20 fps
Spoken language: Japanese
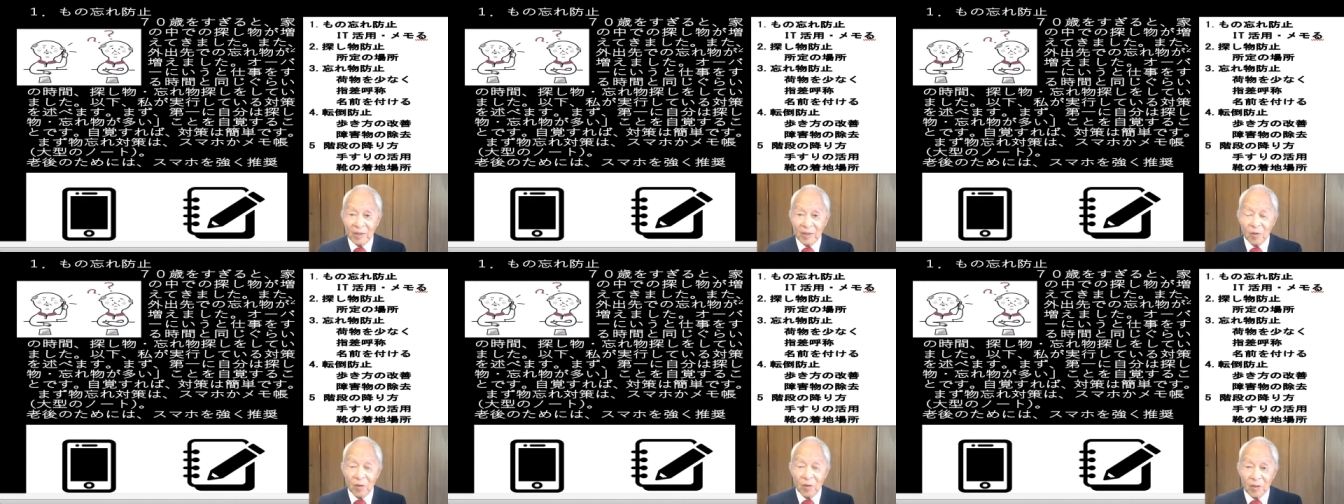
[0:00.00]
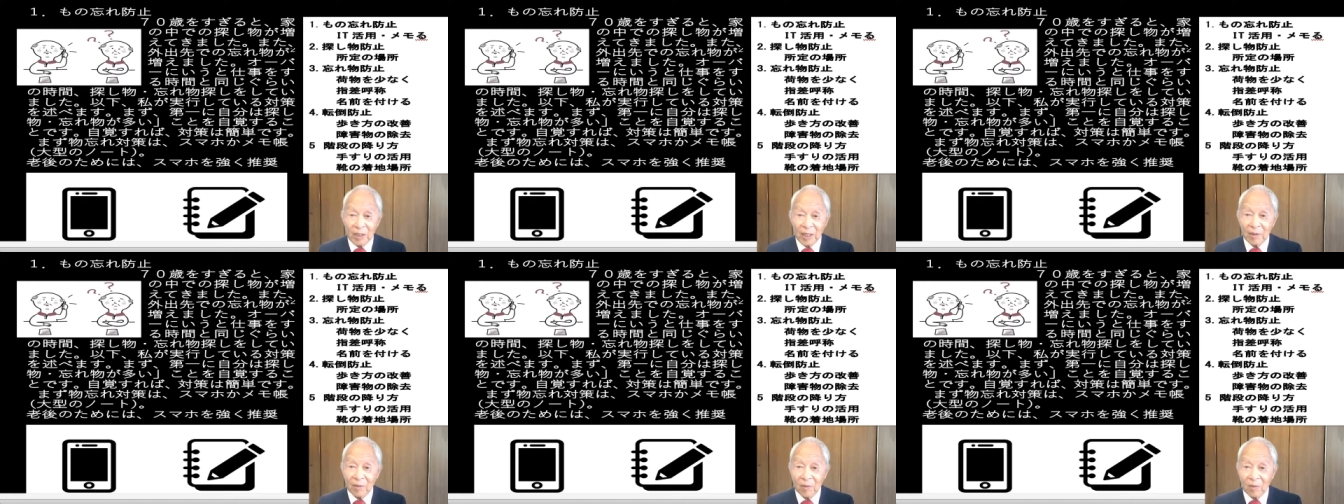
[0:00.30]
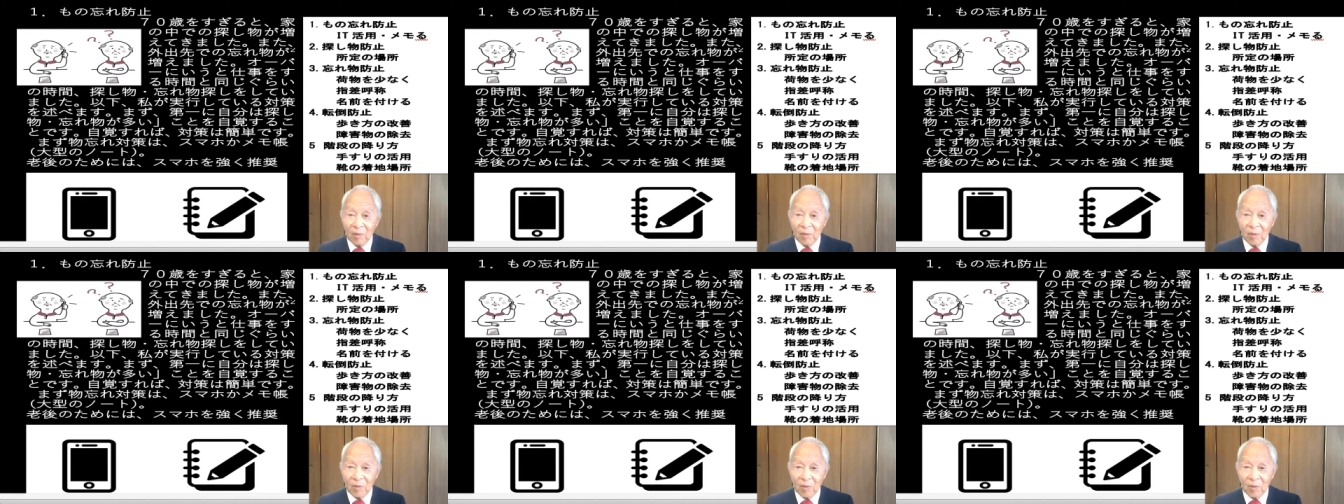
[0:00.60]
いろいろな
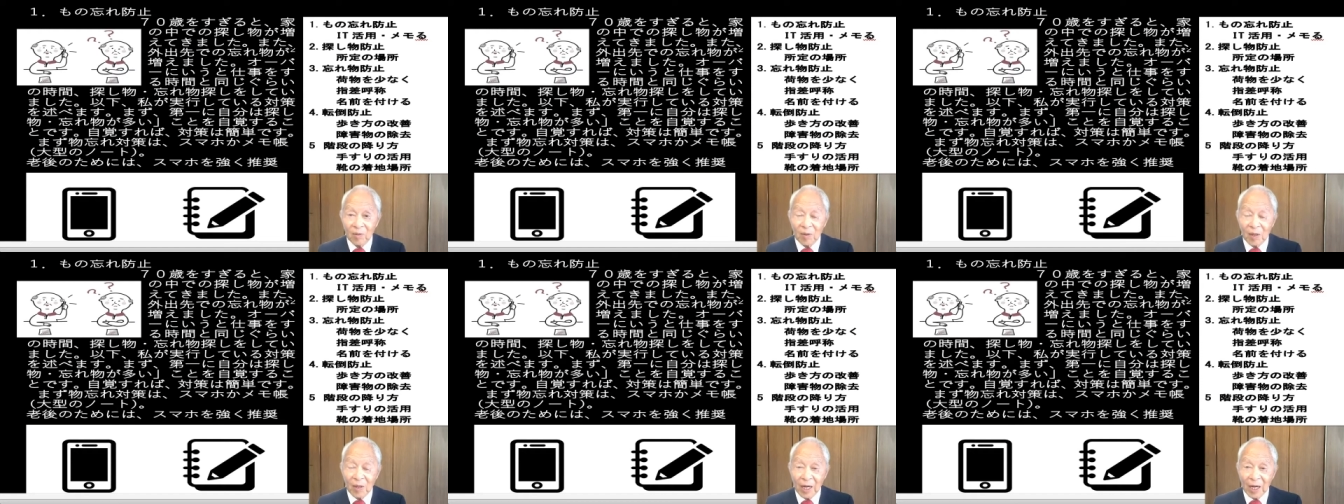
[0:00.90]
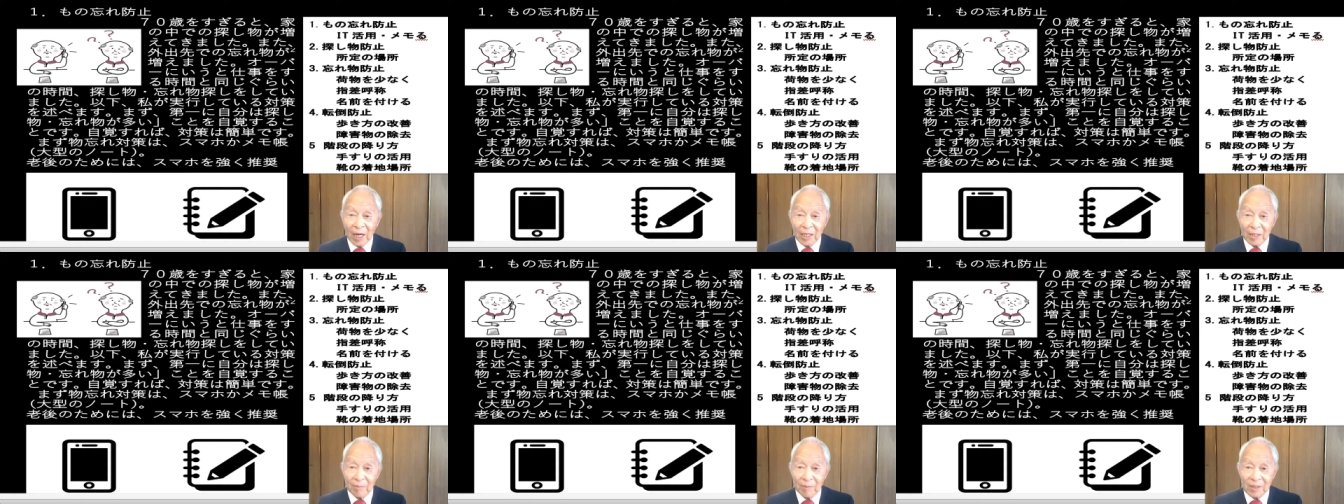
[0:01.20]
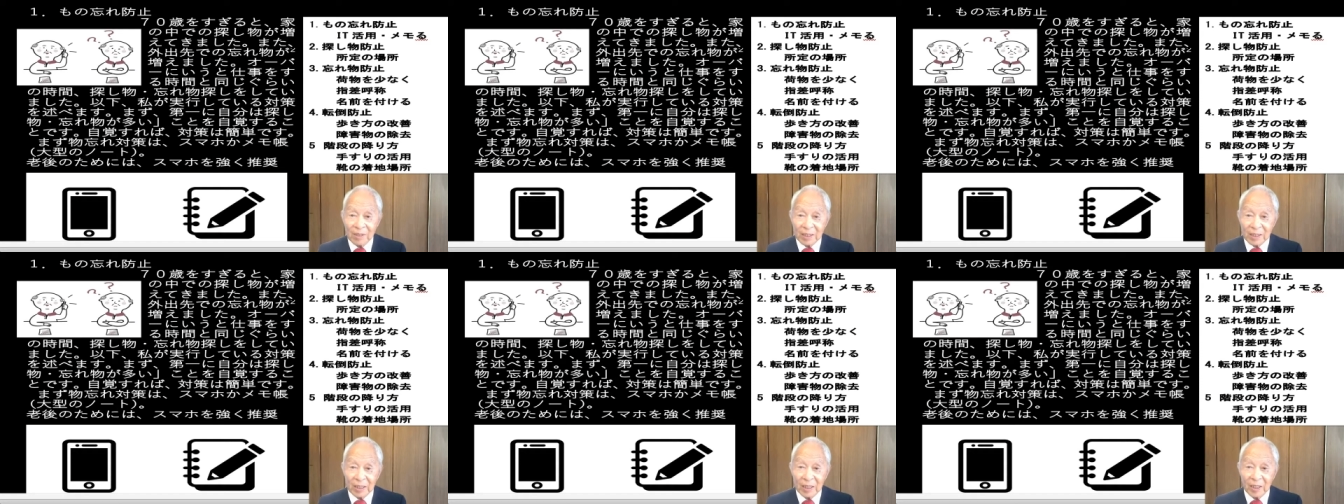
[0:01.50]
方法があり
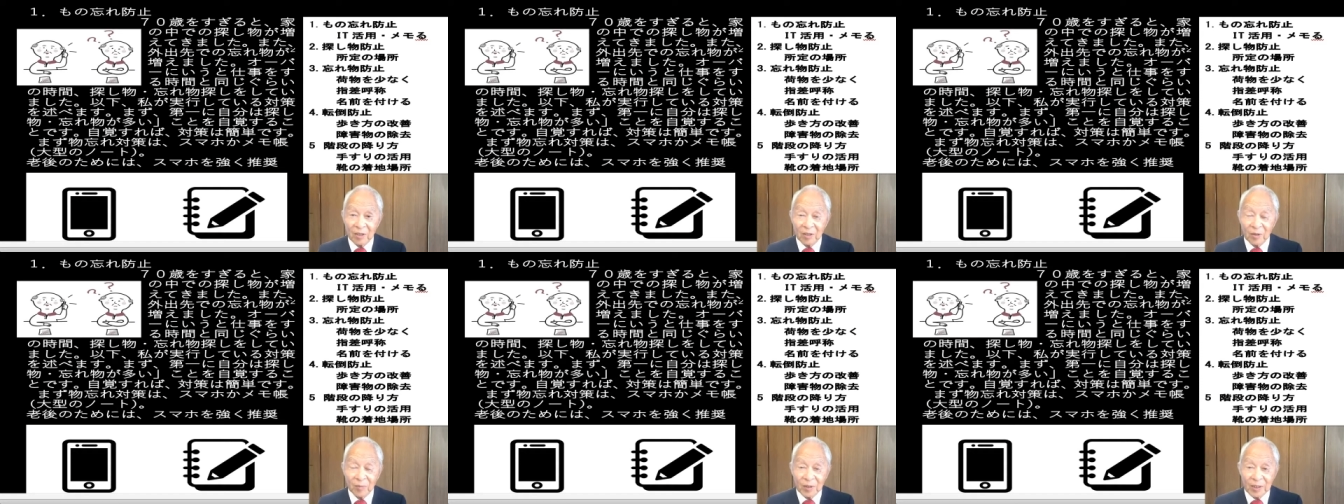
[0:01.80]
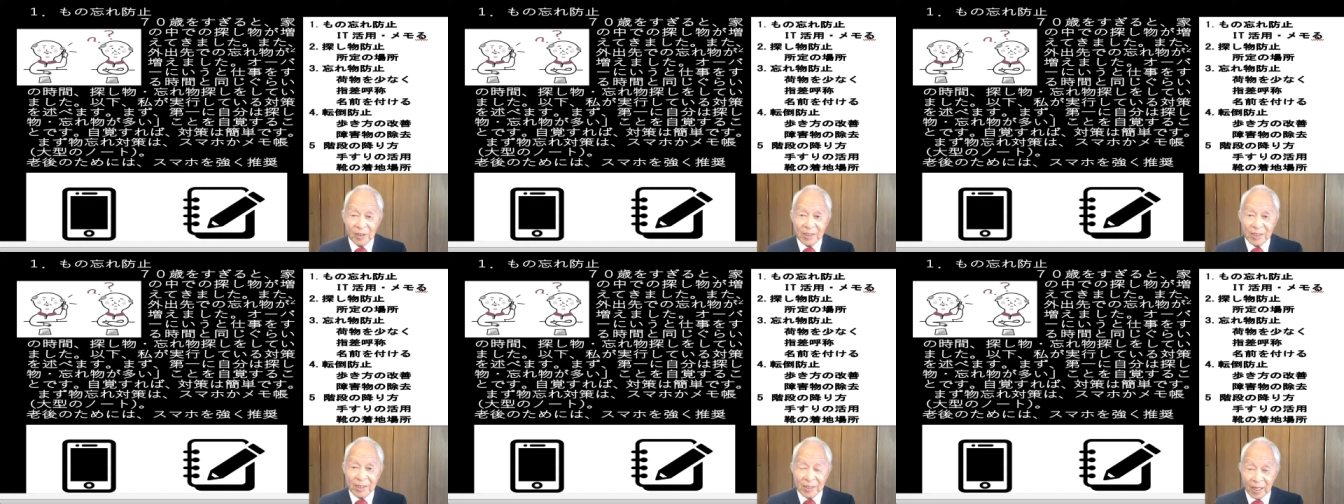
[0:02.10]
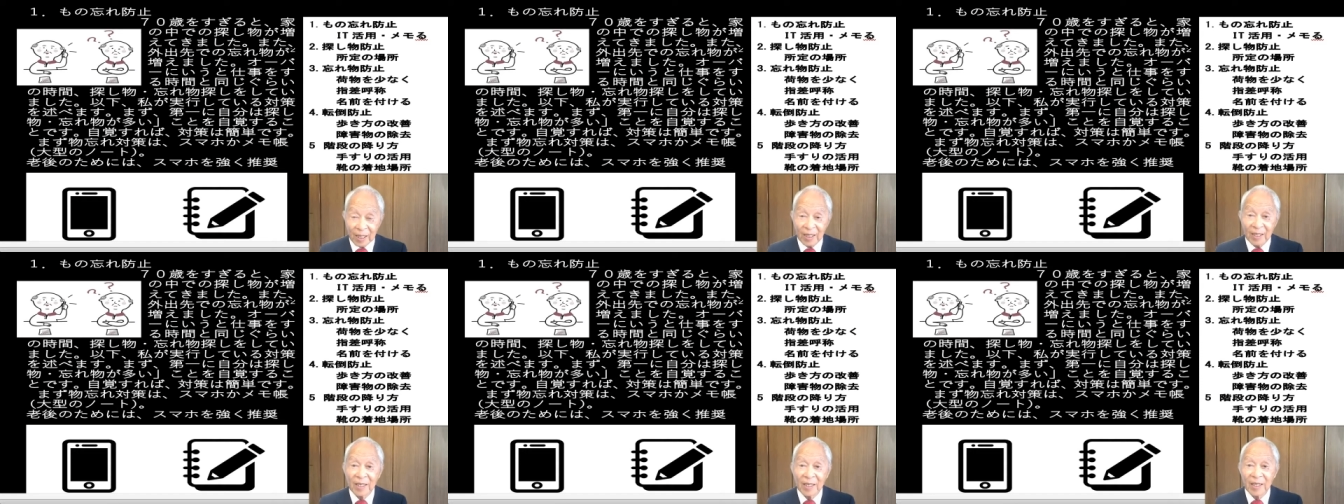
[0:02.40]
ますけれどもで
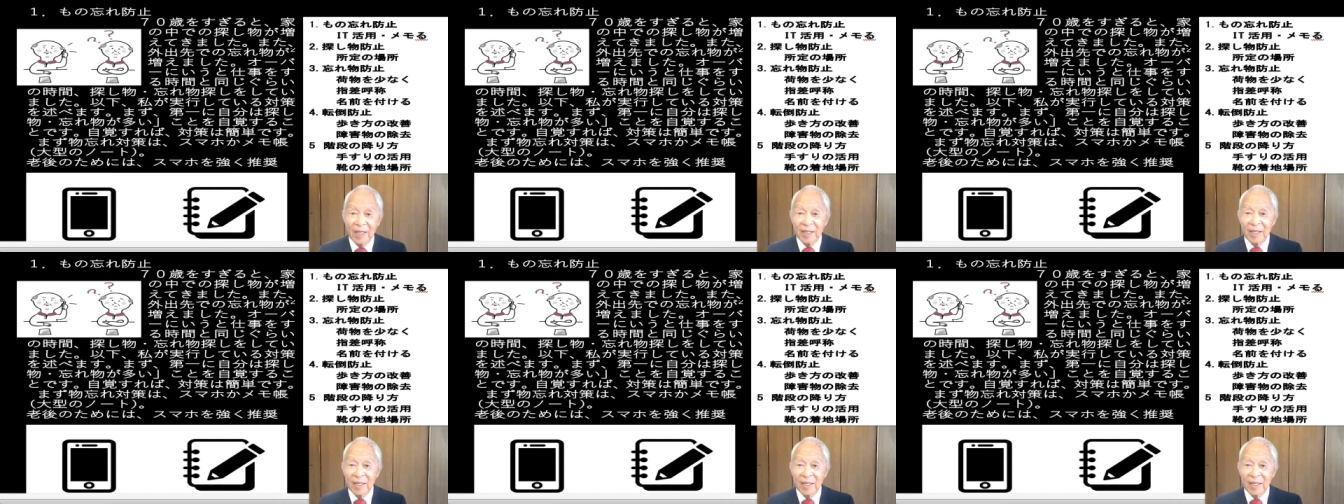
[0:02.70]
すね、